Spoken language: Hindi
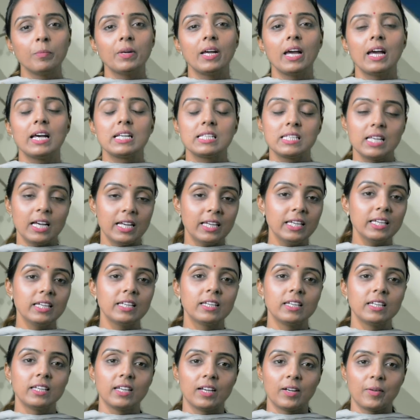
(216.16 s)
तुमने ऐसा ही
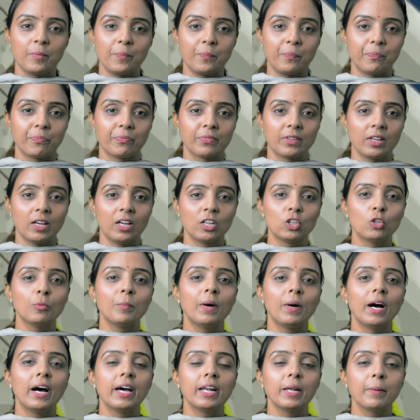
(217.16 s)
किया
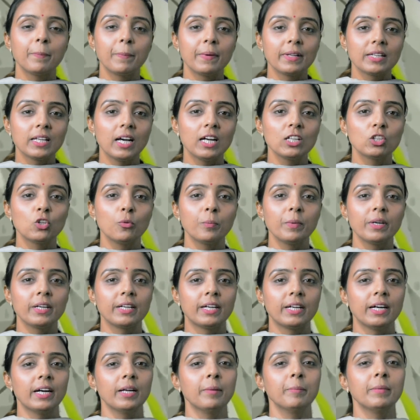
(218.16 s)
तुम्हारे पिता
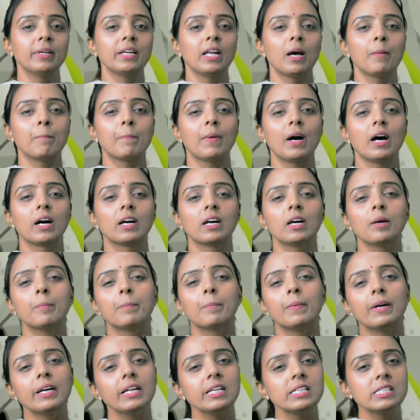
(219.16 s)
तुम्हें घर में ना पाकर
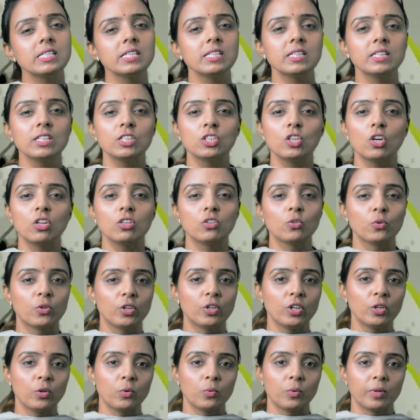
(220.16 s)
बड़े चिंतित और
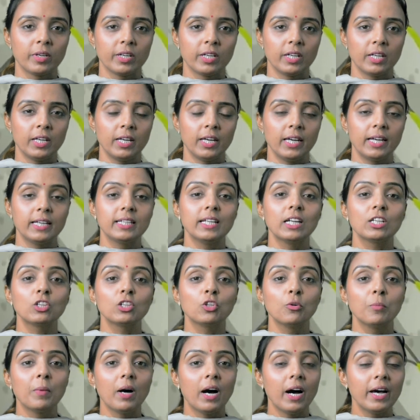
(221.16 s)
दुखी हुए इधर
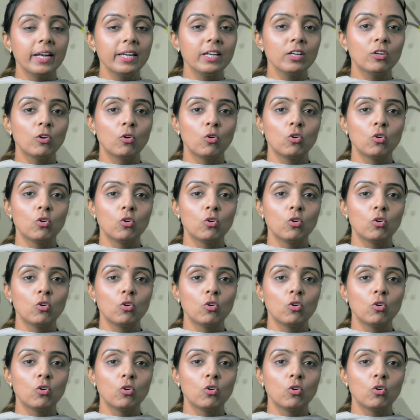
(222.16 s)
तुम्हारी